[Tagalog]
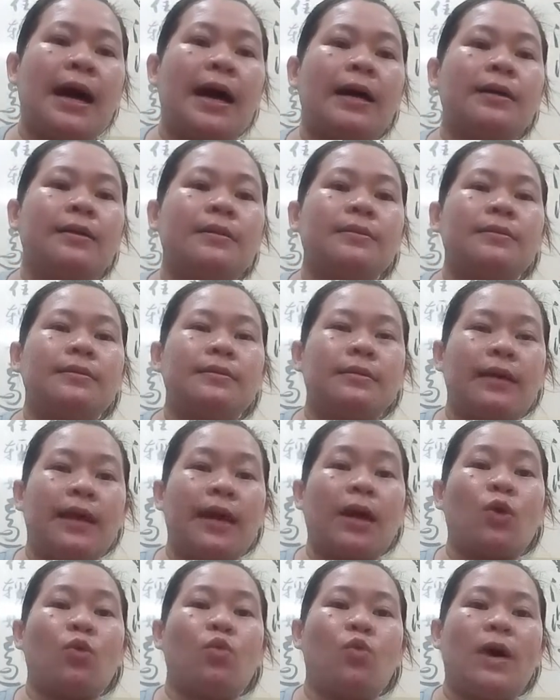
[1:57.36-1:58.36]
ang
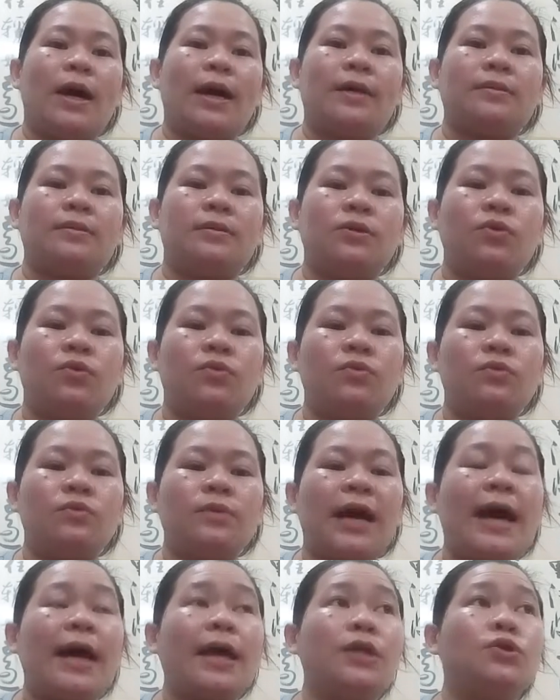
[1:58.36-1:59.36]
egg white. Yung
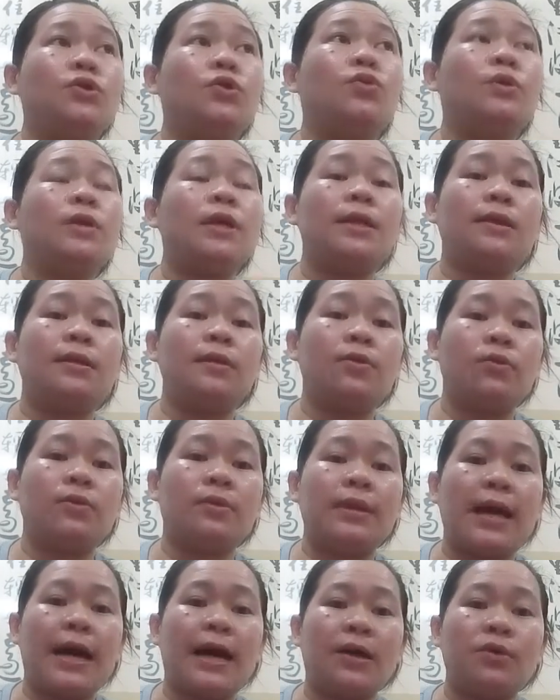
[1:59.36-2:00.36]
kahit yung itlog
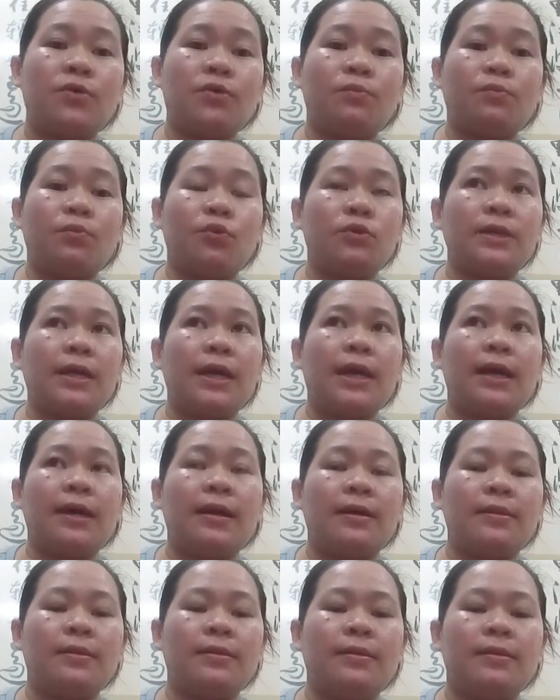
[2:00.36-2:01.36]
lang, yung puti
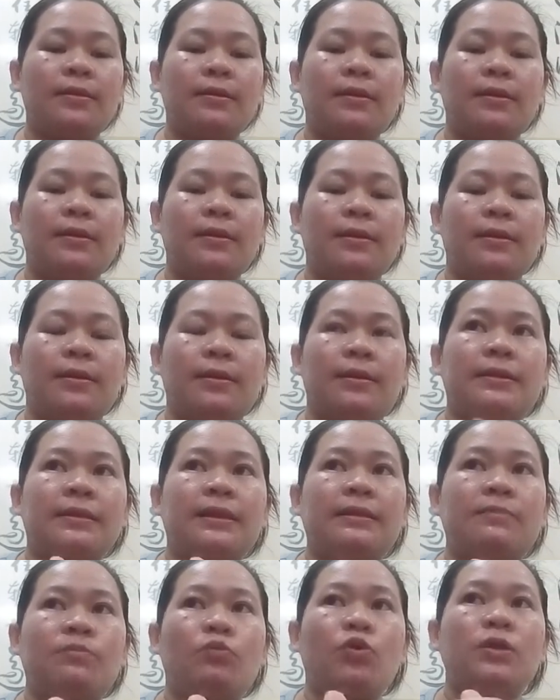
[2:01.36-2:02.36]

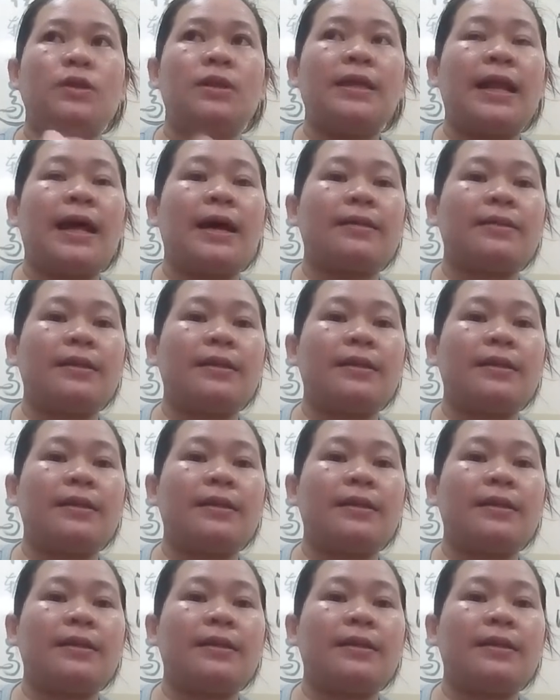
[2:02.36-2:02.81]
pwede